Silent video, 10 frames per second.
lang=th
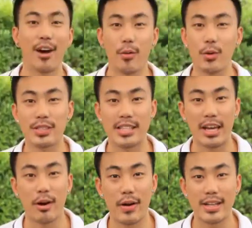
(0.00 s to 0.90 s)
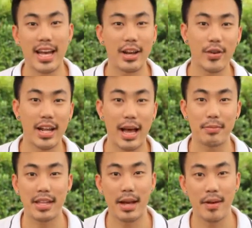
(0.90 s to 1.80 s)
ขอบคุณสิงคอร์ปอเรชั o นด้วยนะครับ
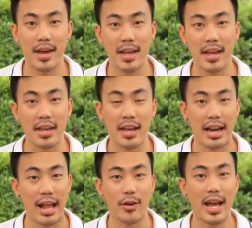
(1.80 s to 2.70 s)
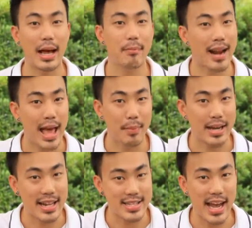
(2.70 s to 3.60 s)
ที่ทำให้เราได้รับแรงบัน
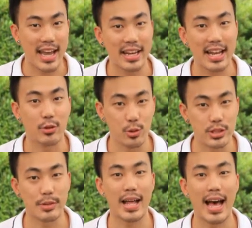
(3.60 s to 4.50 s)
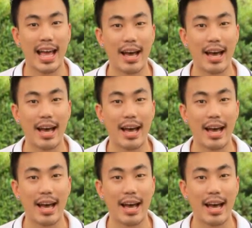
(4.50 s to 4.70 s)
ดาลใจในทุกๆ สัปดาห์ครับ